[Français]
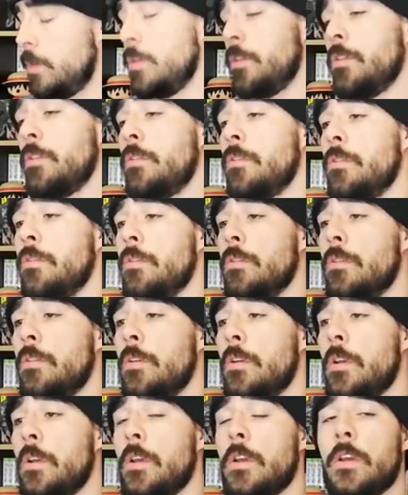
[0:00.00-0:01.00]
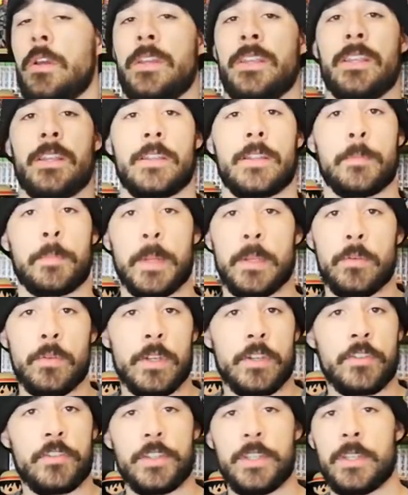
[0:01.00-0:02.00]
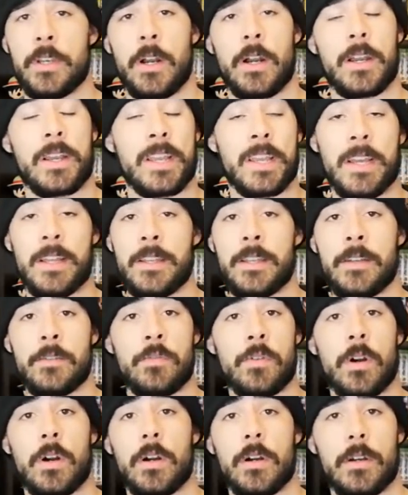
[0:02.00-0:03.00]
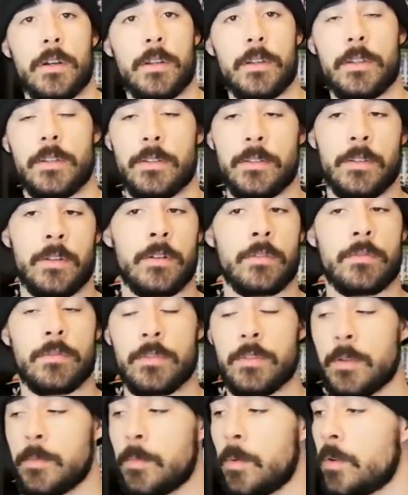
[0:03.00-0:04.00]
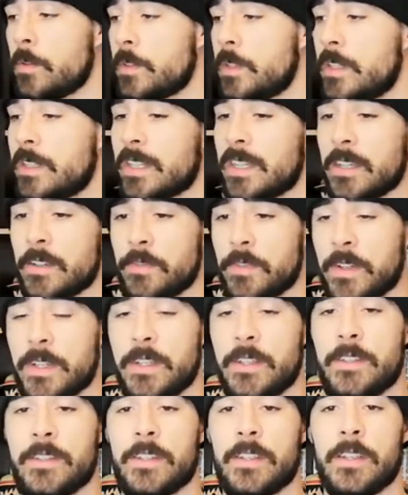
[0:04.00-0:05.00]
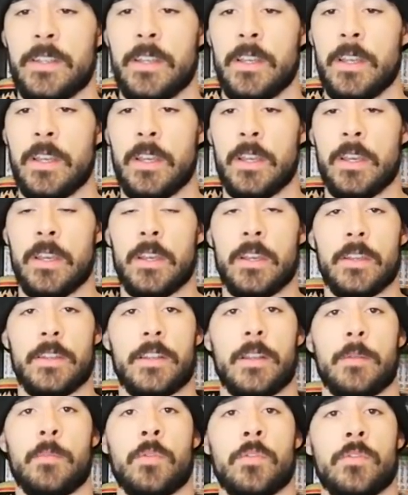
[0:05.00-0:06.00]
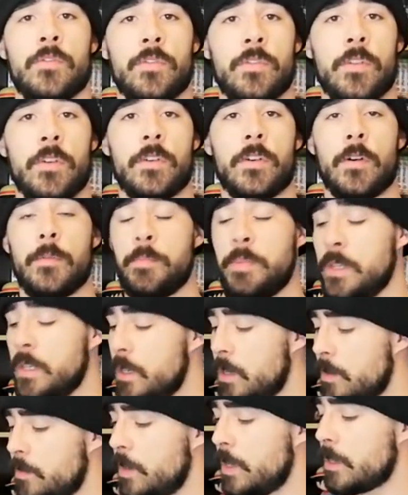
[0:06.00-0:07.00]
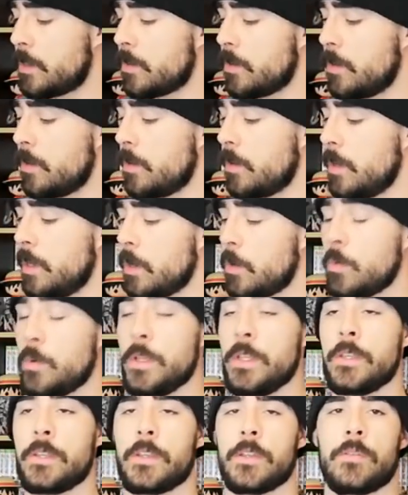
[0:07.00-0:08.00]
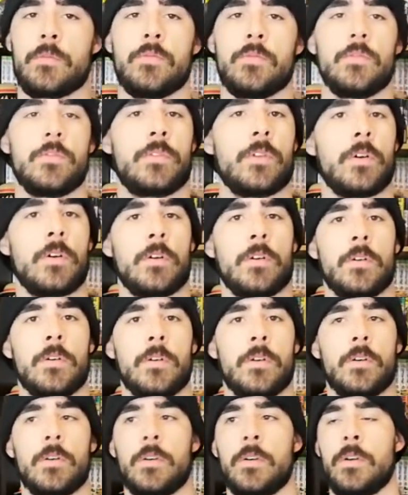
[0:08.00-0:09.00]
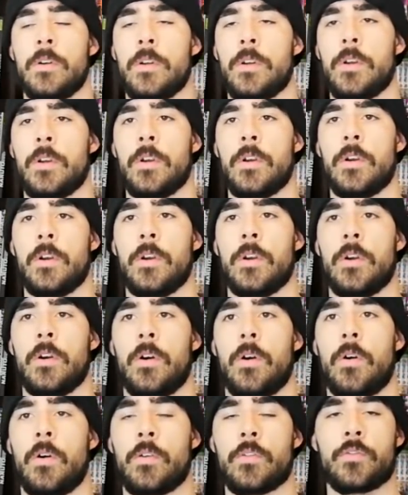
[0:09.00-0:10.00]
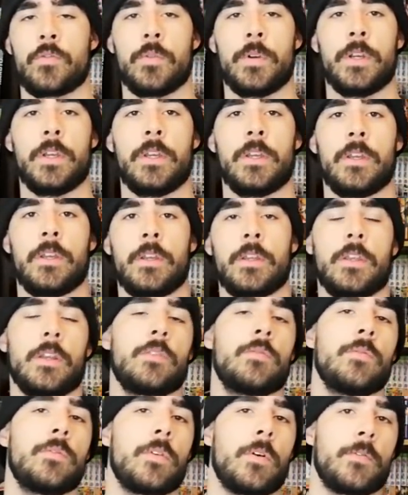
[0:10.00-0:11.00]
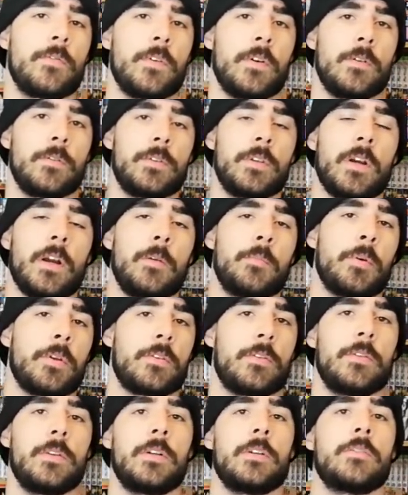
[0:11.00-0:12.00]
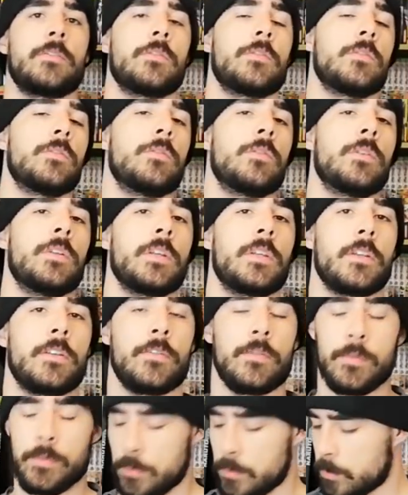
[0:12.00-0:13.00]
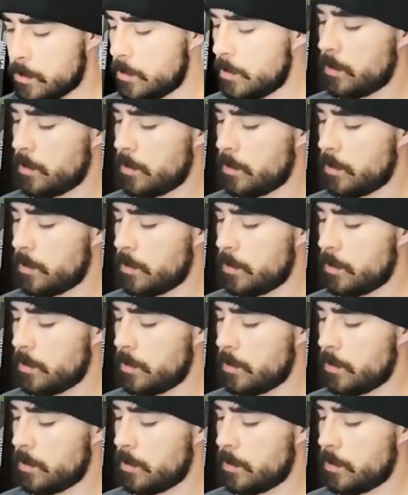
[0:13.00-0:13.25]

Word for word: et, c'est pas du etchi, hein, rien à voir. Non, justement, c'est très frais. C'est ça montre juste le camping avec euh, l'héroïne qui est tout le temps en euh, enjouée et qui a tout le temps faim. On dirait un personnage de Neketsu. Donc